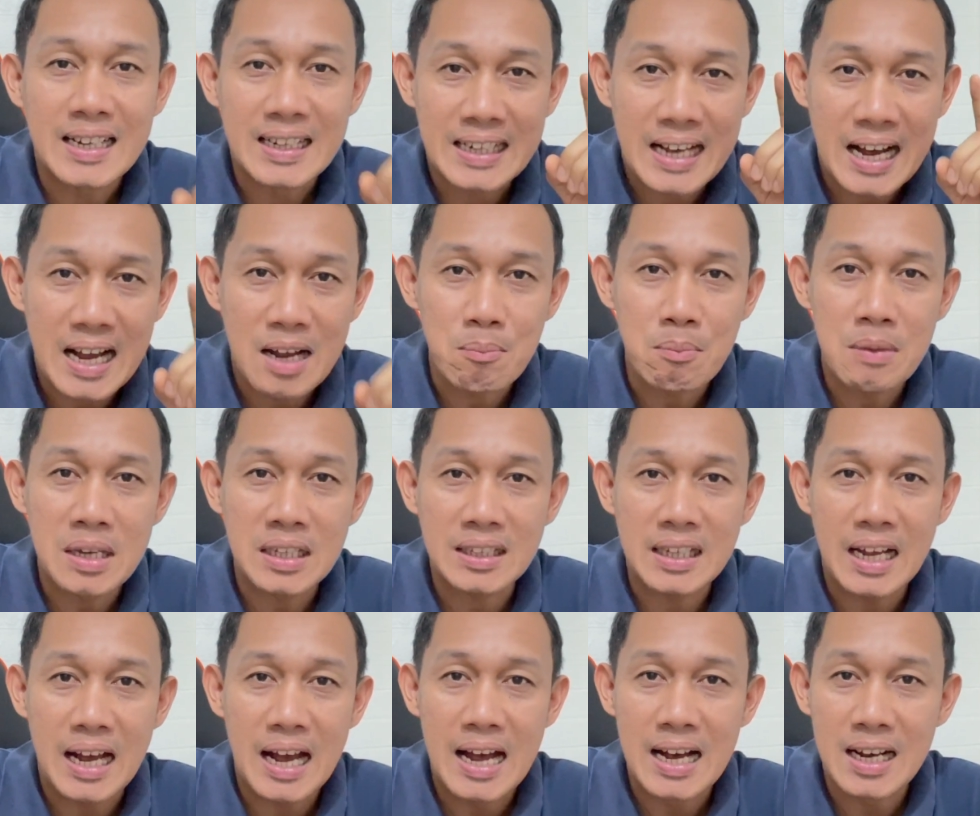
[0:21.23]
gamit
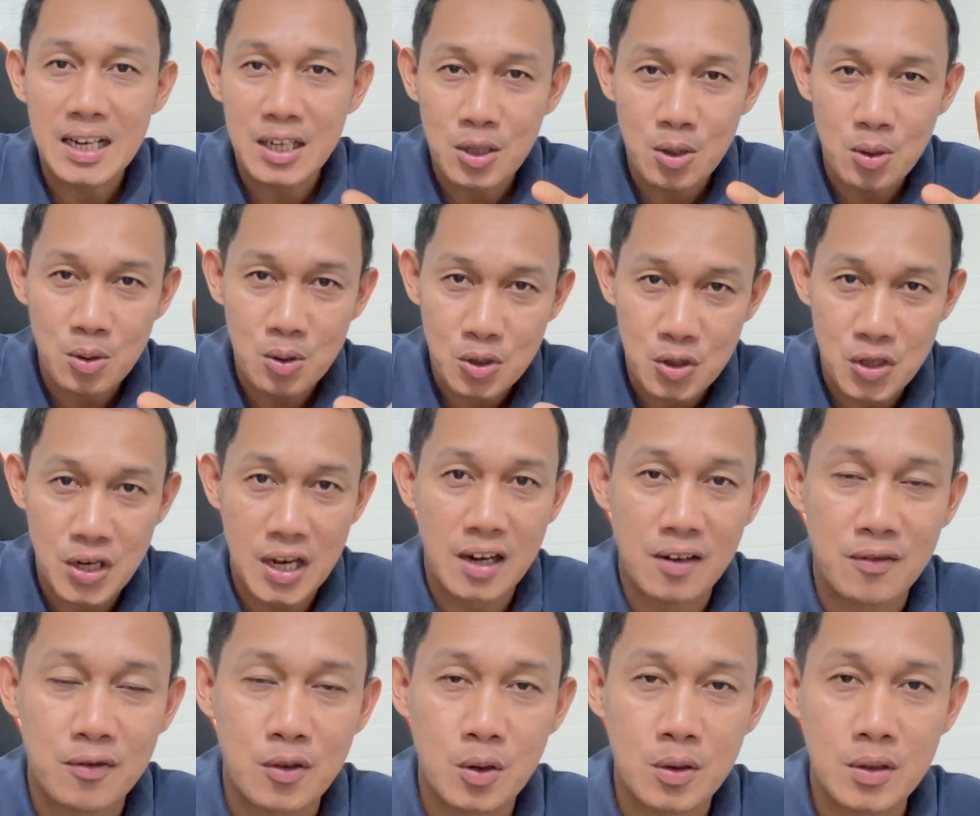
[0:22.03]
ang iyong
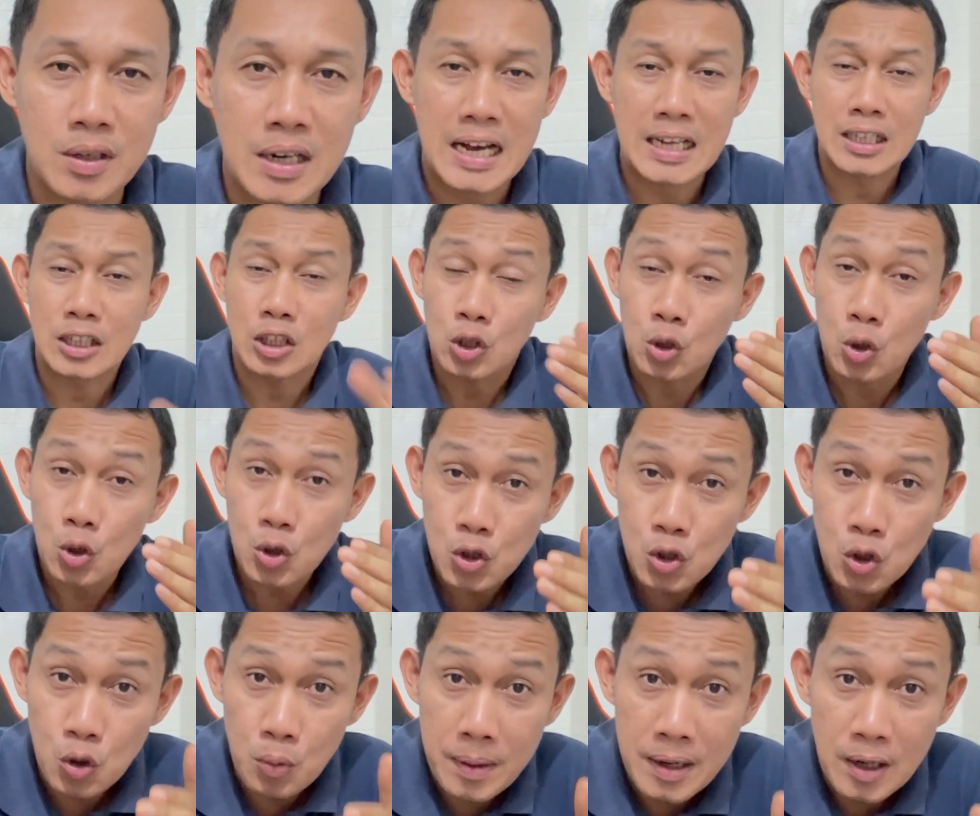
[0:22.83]
cellphone at
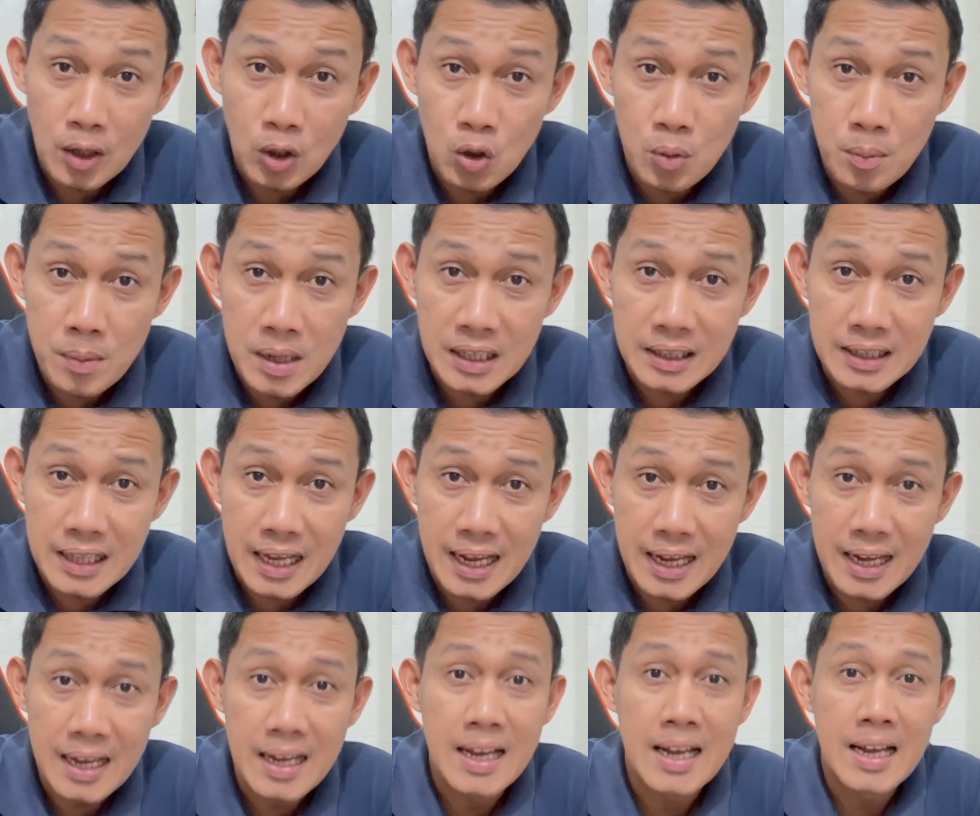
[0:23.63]
gusto bang
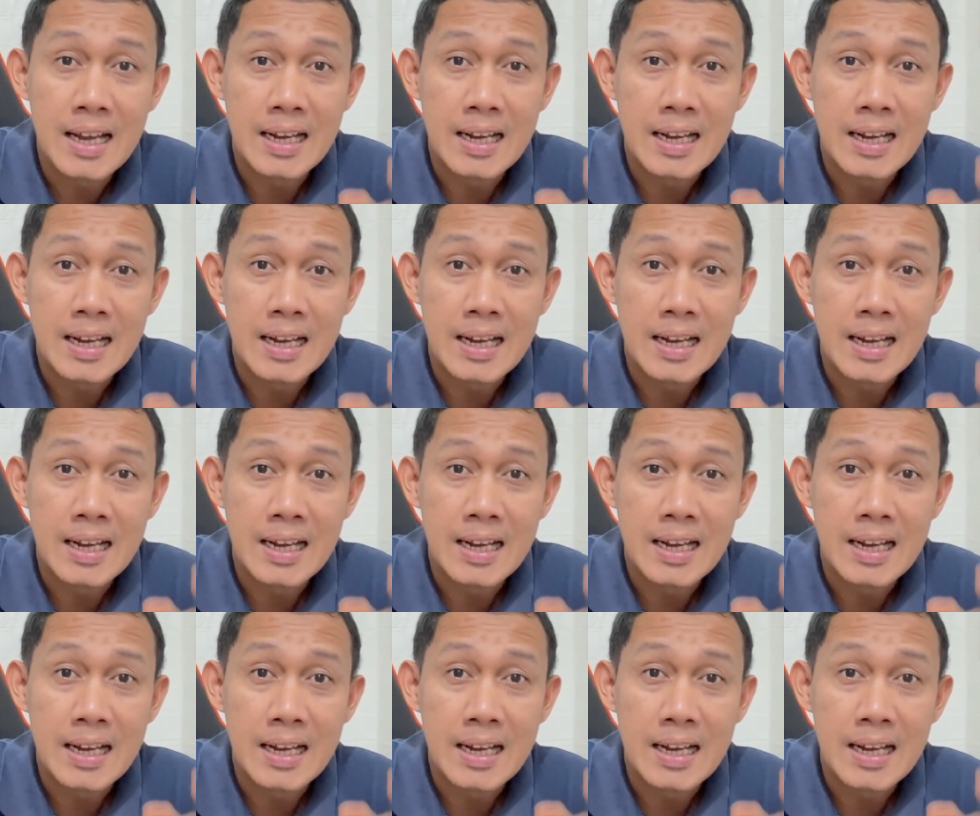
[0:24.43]
kumita